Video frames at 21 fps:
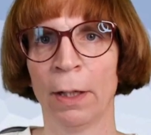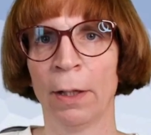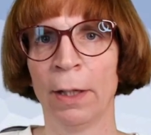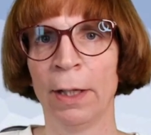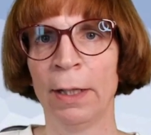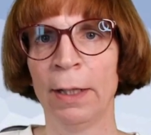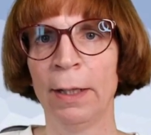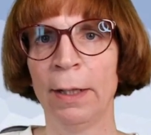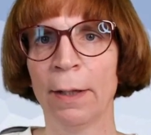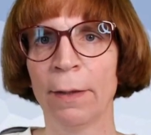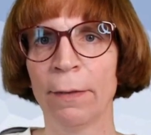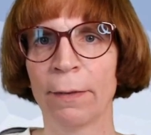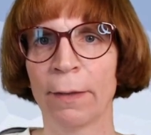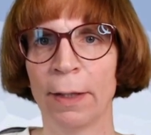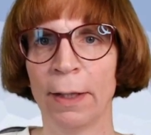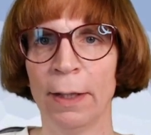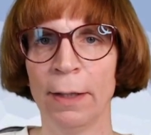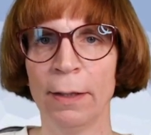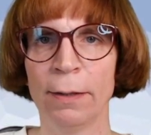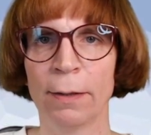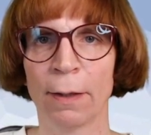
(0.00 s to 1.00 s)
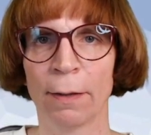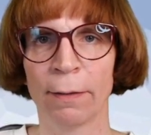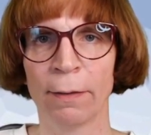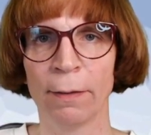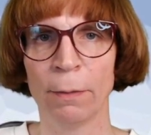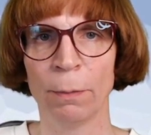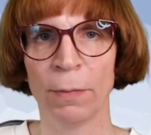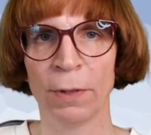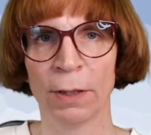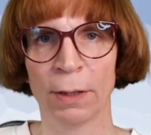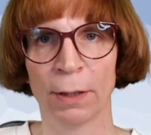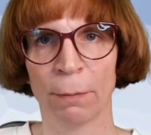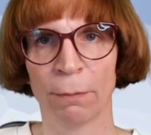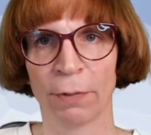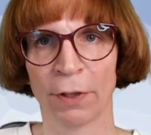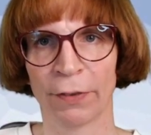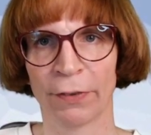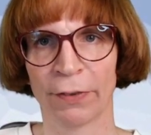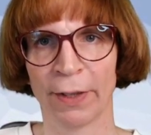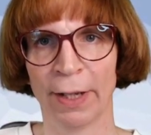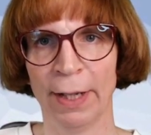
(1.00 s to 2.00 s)
Hier sehe ich, dass ich mich in dem
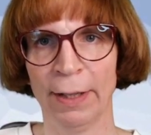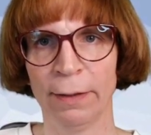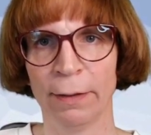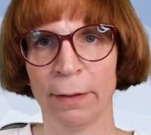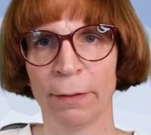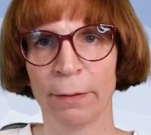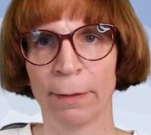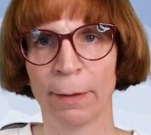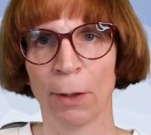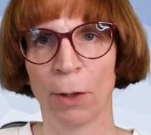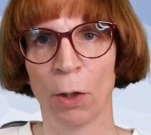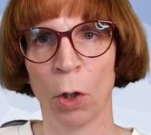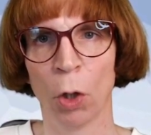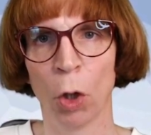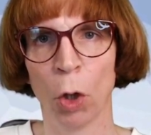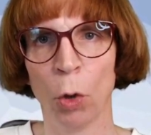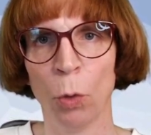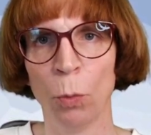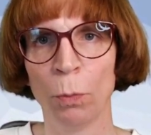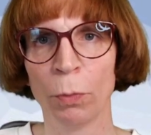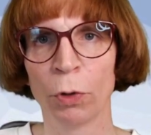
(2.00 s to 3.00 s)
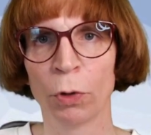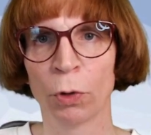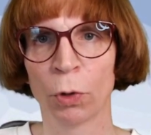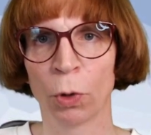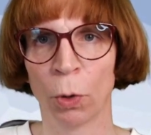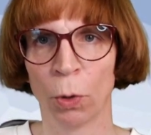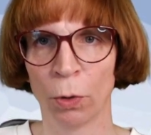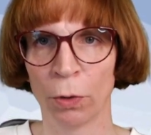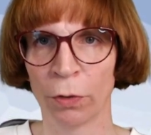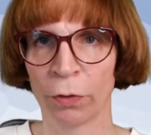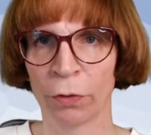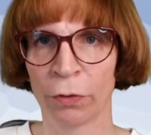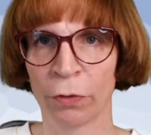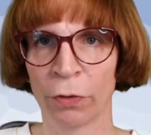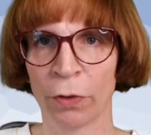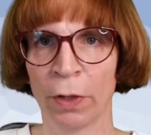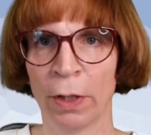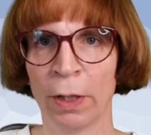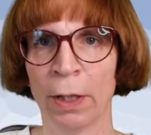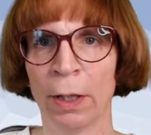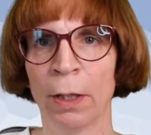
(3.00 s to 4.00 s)
Verzeichnis
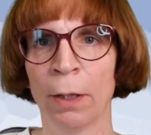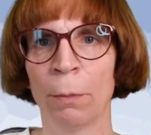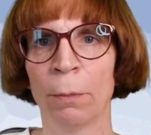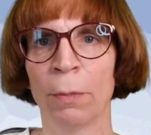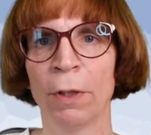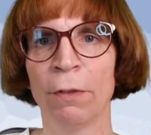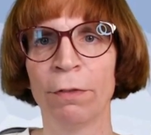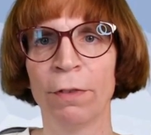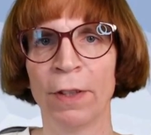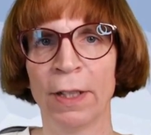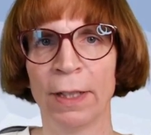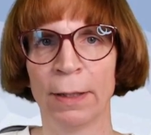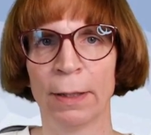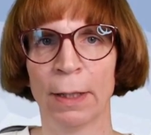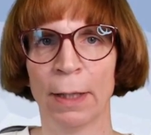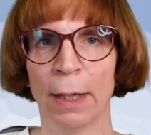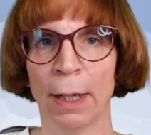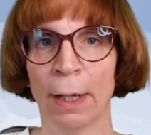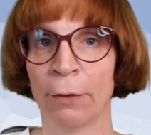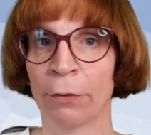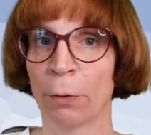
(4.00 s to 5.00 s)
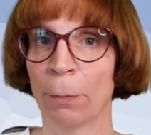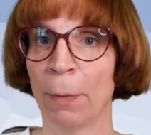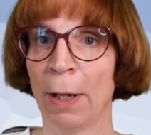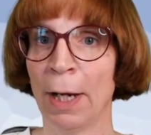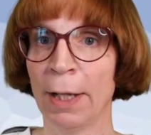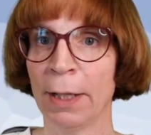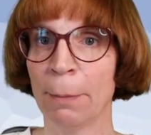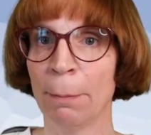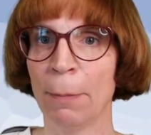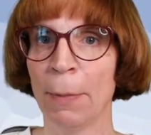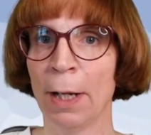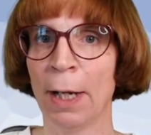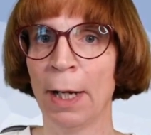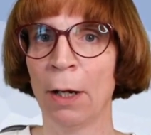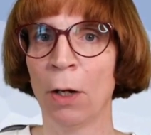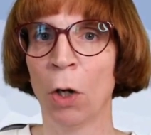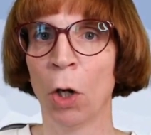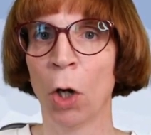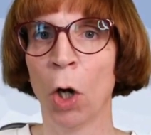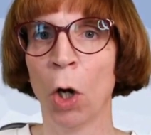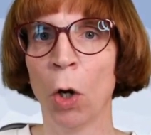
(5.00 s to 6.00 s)
HomeTux befinde, also meinem
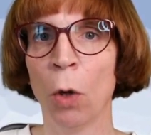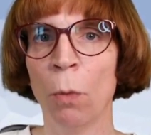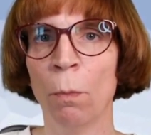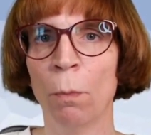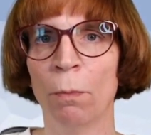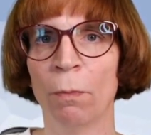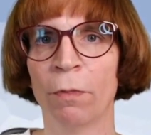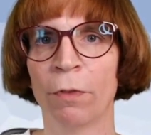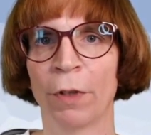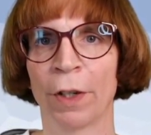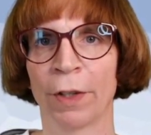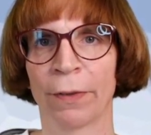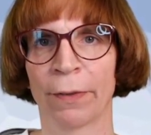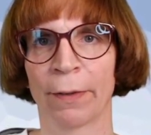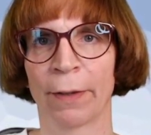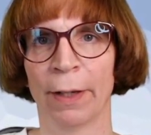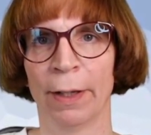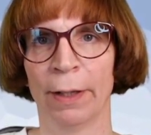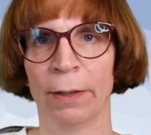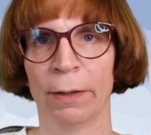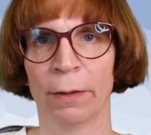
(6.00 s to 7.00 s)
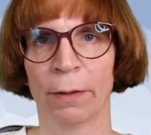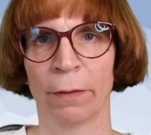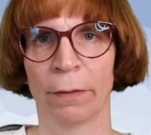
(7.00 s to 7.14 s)
Home-Verzeichnis.